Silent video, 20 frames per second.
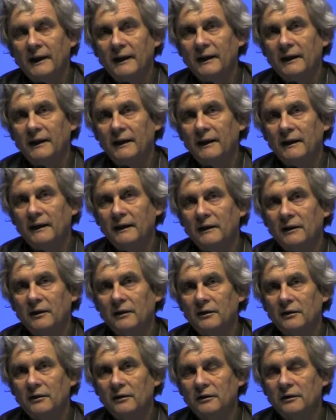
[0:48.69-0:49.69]
et
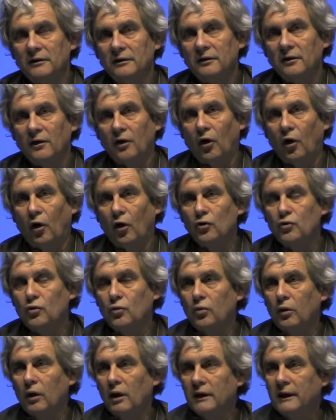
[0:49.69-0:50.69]
euh, en
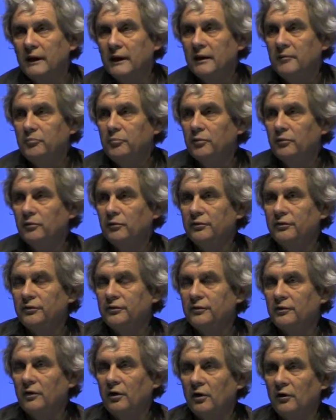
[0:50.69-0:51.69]
quoi les réponses